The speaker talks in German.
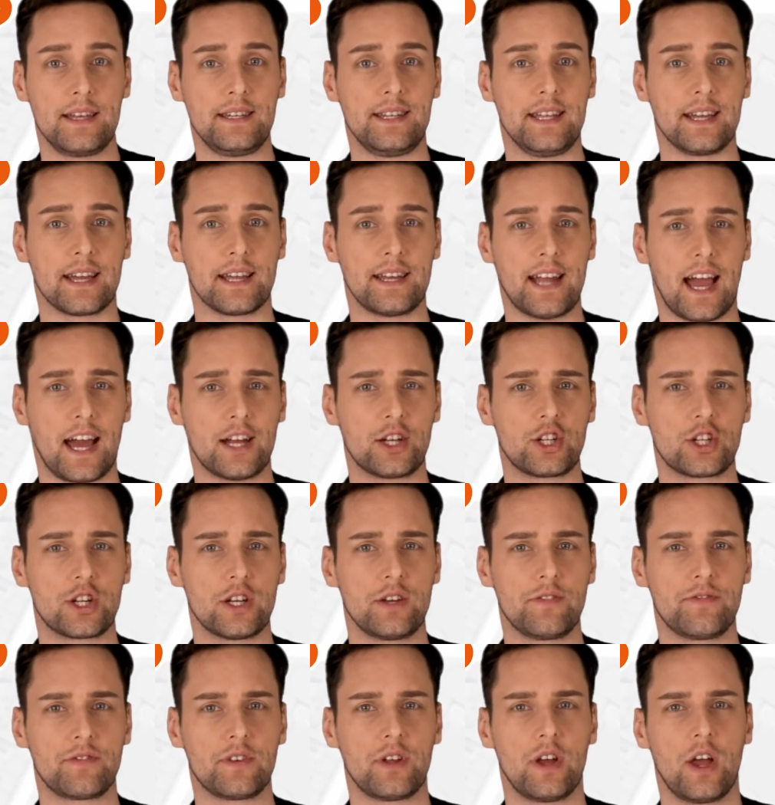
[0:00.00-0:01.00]
Deren
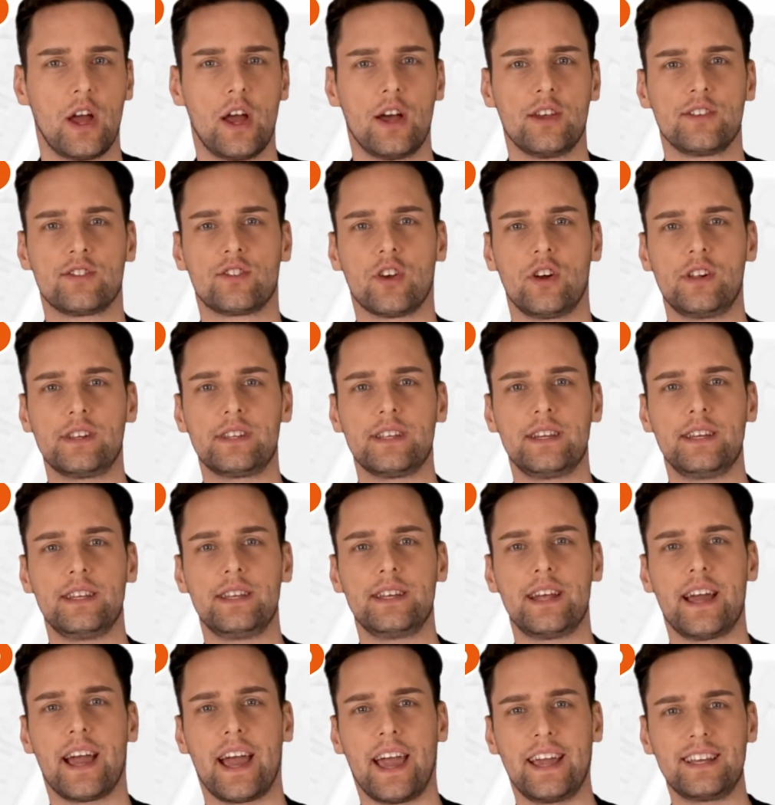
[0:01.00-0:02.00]
Anschrift sollte
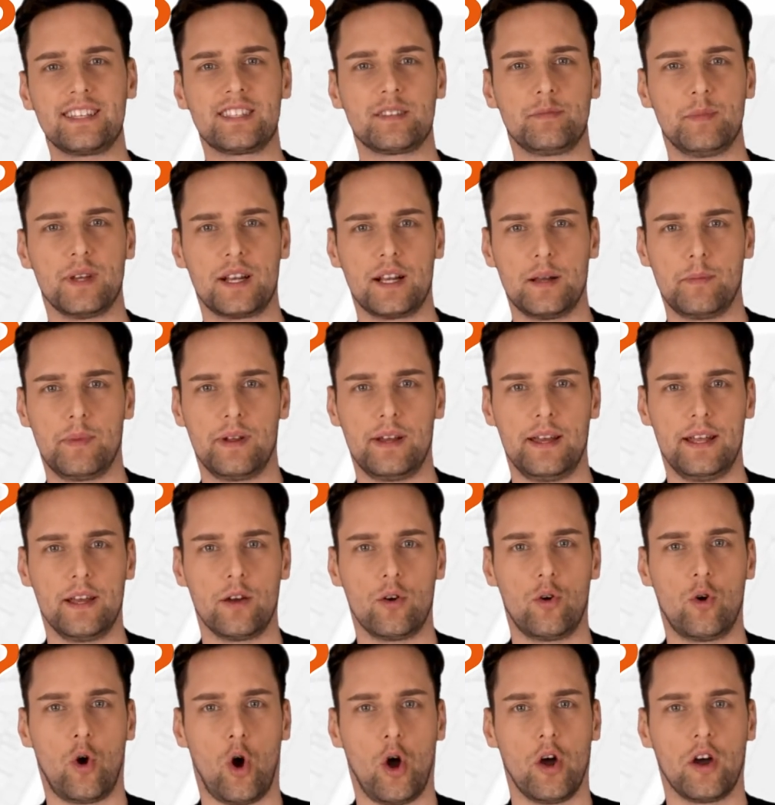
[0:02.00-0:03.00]
in der
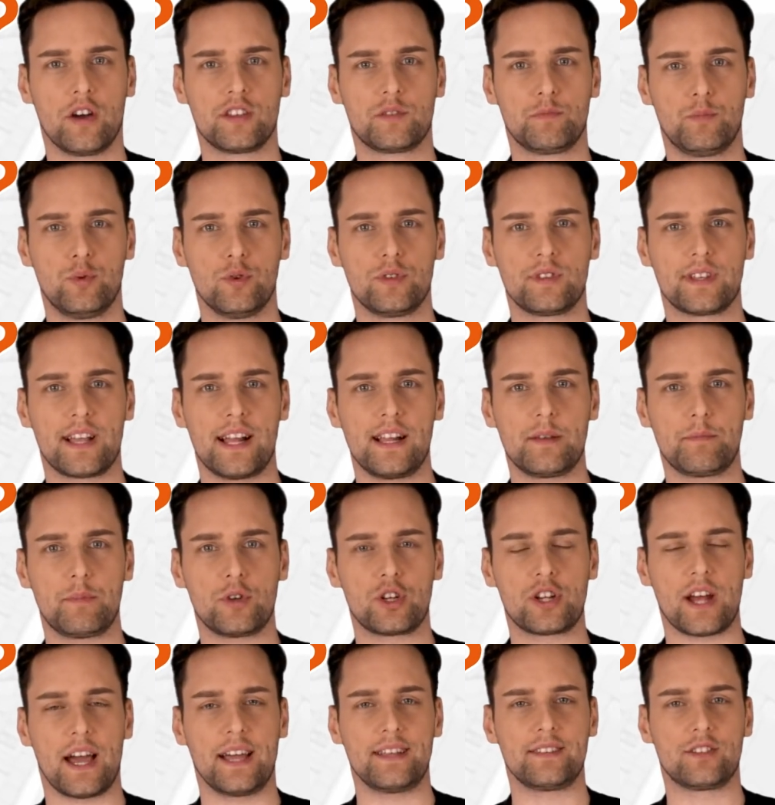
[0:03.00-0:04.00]
Rechtsmittelbelehrung eures
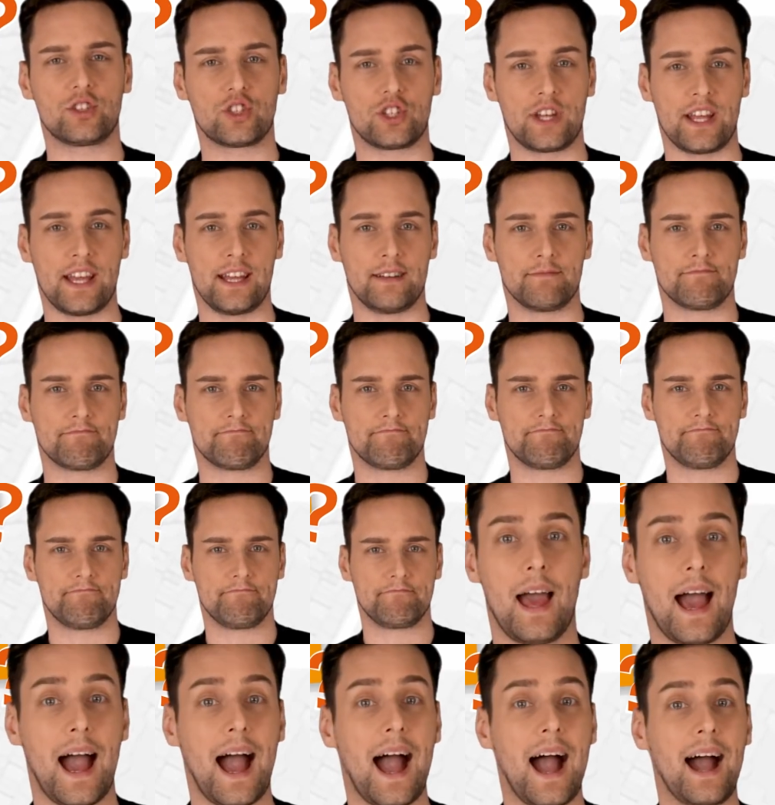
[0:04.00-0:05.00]
Bußgeldbescheids stehen.
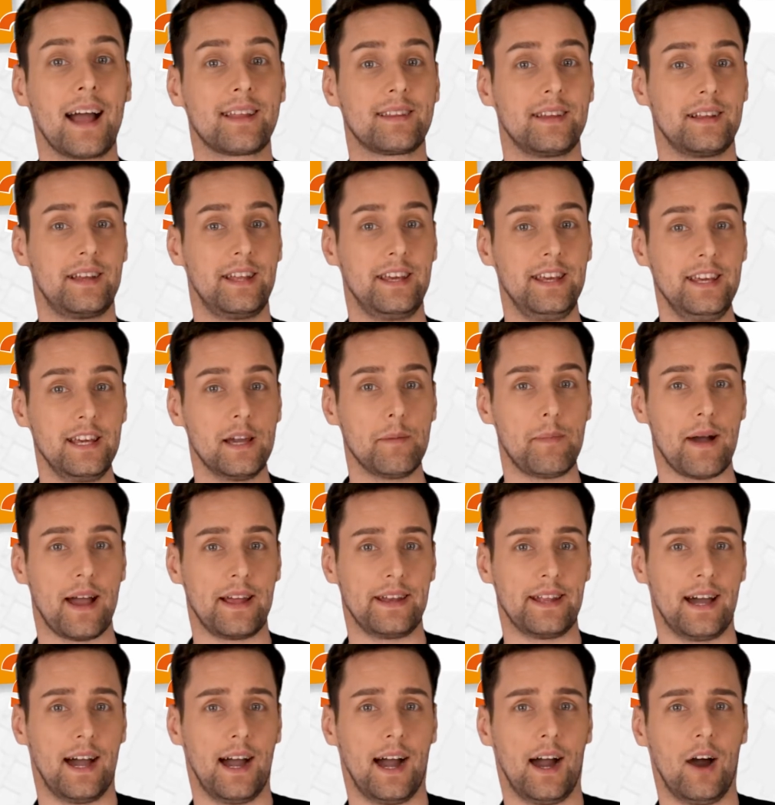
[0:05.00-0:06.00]
Achtet
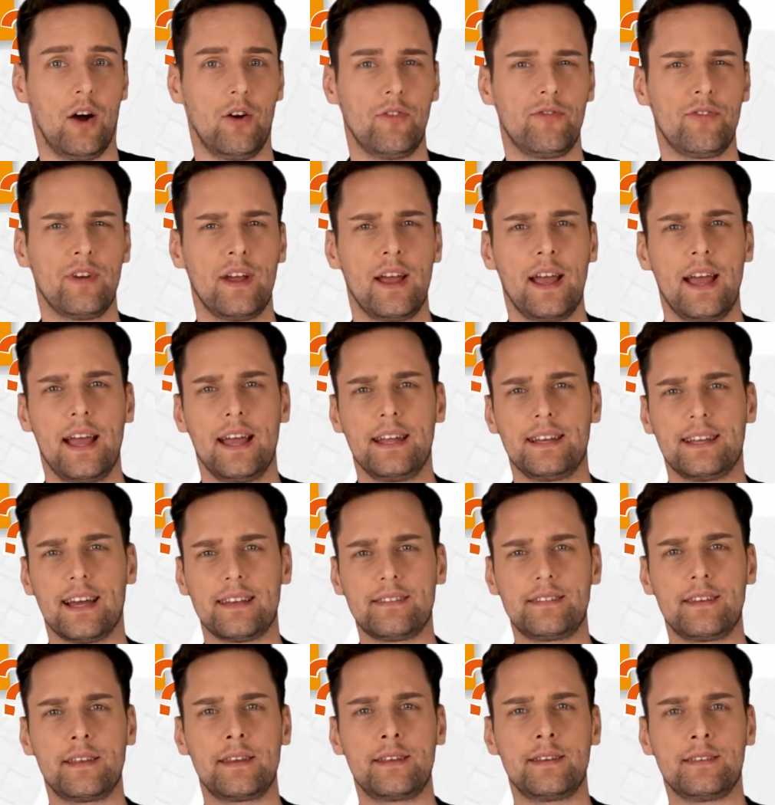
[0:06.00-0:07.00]
hierbei darauf,
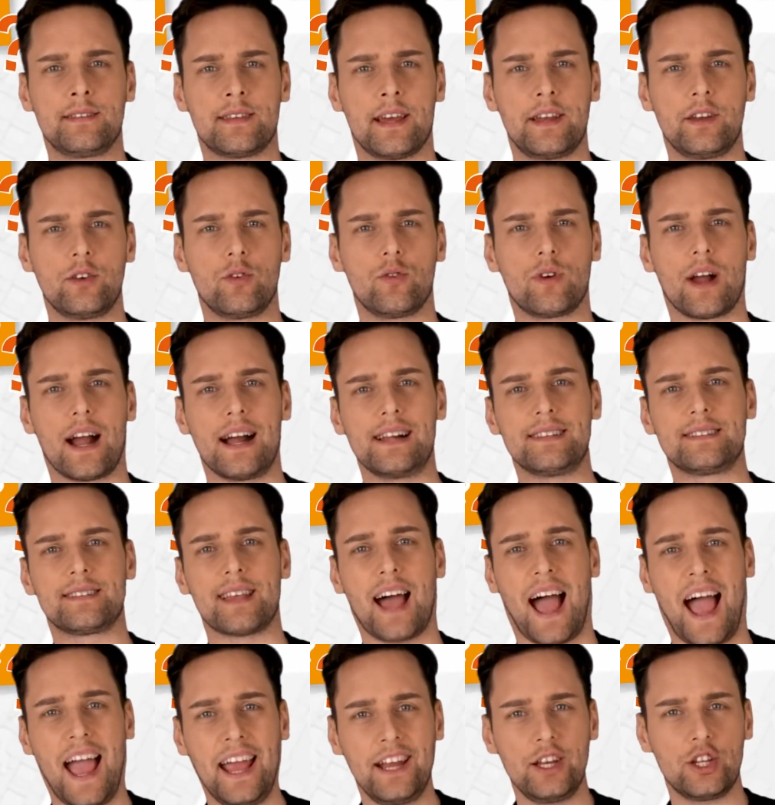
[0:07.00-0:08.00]
dass ihr die Sendung
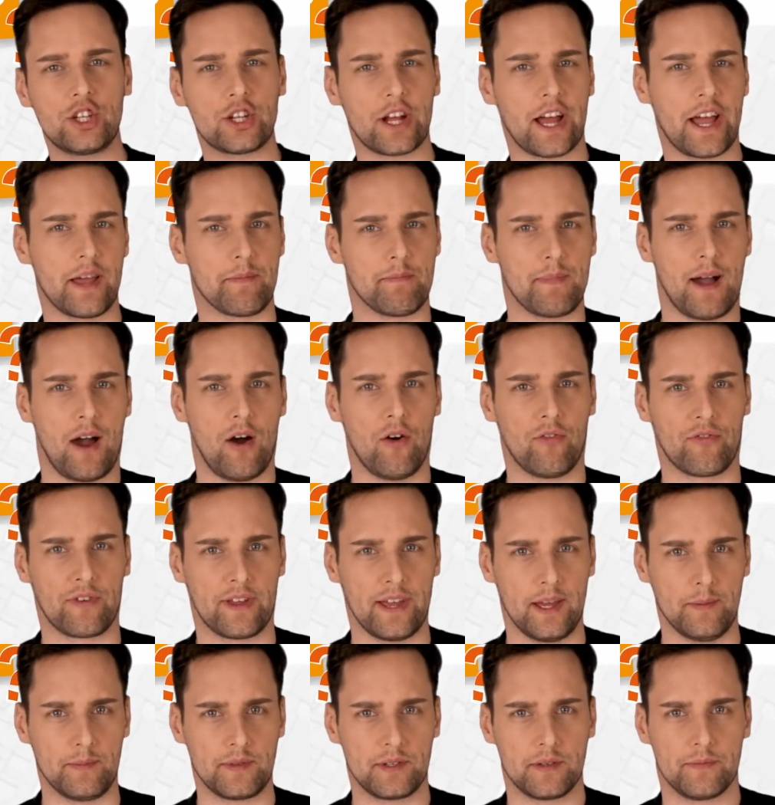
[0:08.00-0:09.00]
als Einschreiben
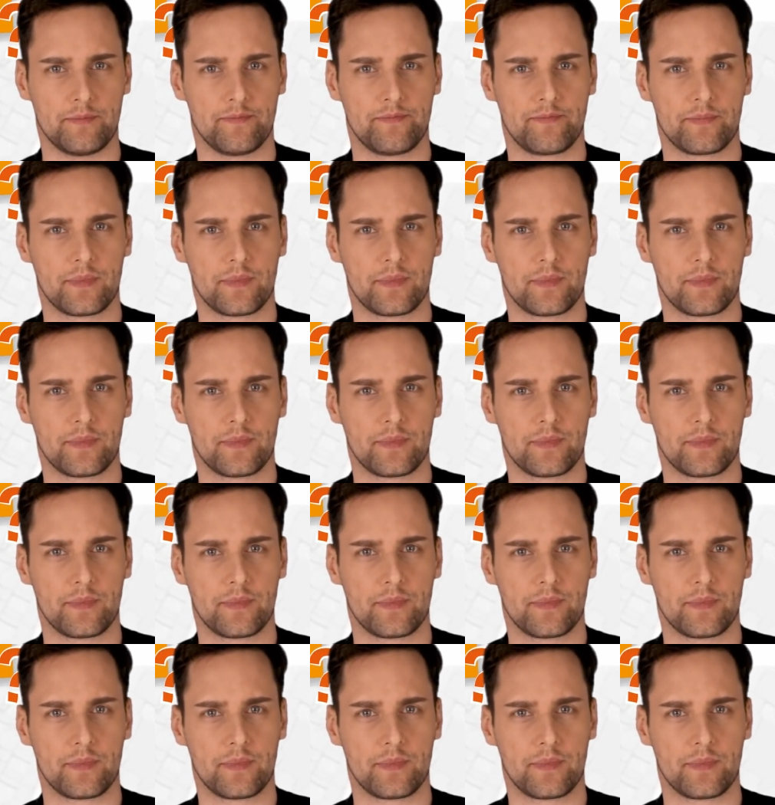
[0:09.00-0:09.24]
aufgebt.